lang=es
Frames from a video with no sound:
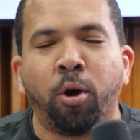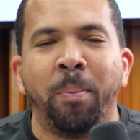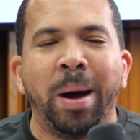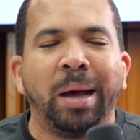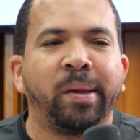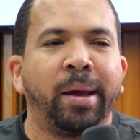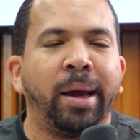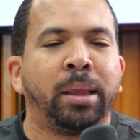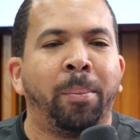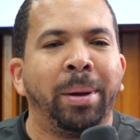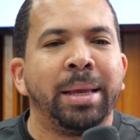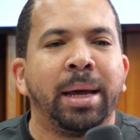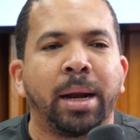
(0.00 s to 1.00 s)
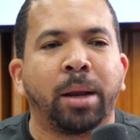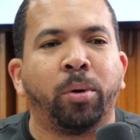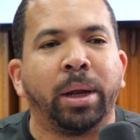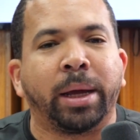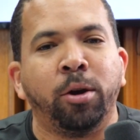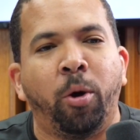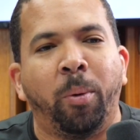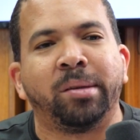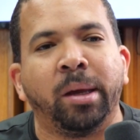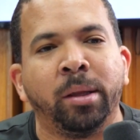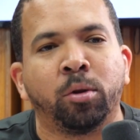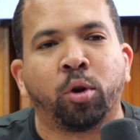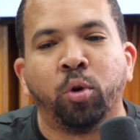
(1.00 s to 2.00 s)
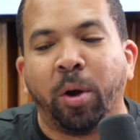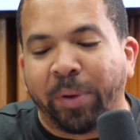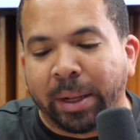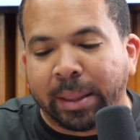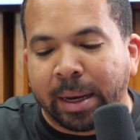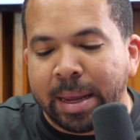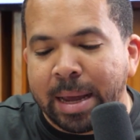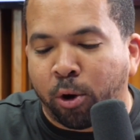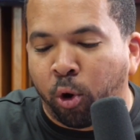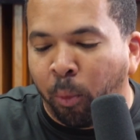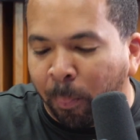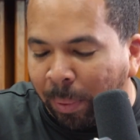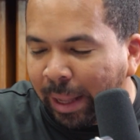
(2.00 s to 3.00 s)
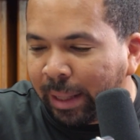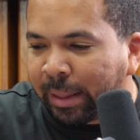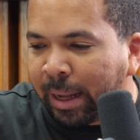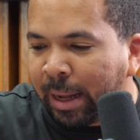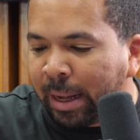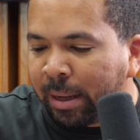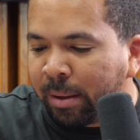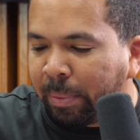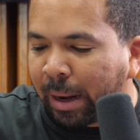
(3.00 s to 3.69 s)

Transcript: con más en esta mañana. Recuerda que Innovacentro es una ferretería completa